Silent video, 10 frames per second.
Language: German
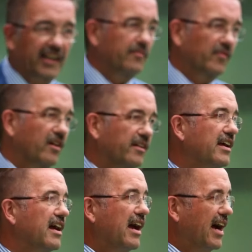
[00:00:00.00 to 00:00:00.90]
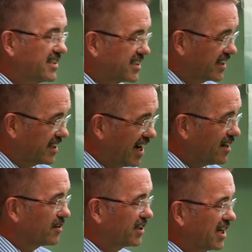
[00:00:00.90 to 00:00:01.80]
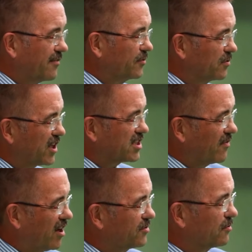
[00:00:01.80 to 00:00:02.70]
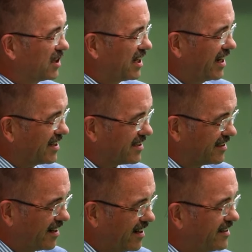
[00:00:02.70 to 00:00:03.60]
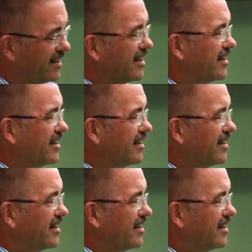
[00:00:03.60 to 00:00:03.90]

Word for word: nehmen können. Herzlichen Dank und ich darf nun das Wort Ute Glas erteilen,